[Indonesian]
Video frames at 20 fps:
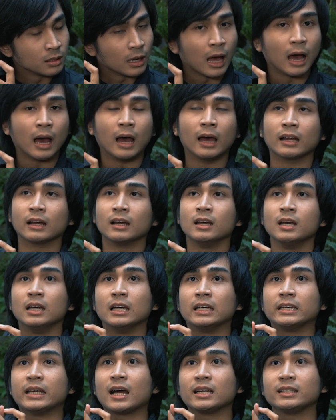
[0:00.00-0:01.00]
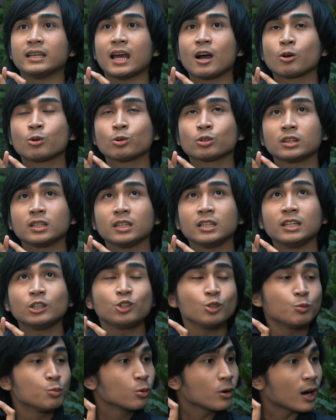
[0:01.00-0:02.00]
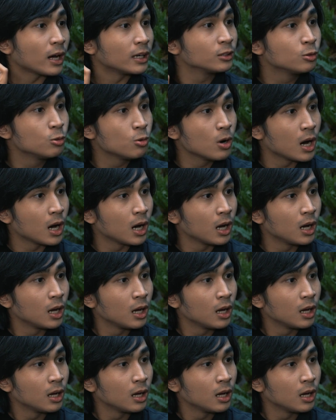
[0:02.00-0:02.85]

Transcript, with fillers: Nah, yang nyangkutin itu bukan gua.